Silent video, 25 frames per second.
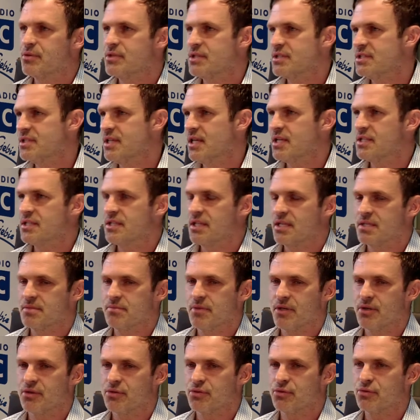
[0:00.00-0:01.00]
czy starszy, teraz
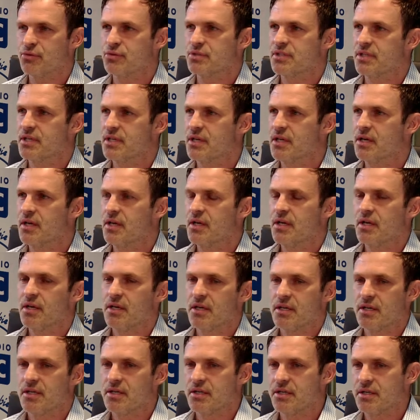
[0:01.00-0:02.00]
ma kontuzję,
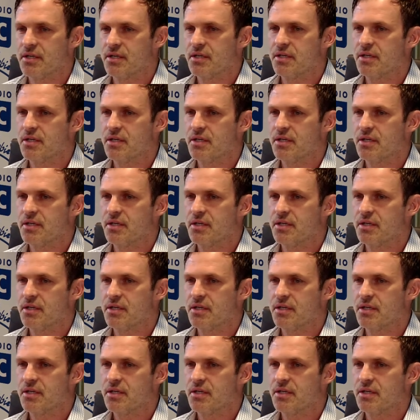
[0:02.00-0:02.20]
e,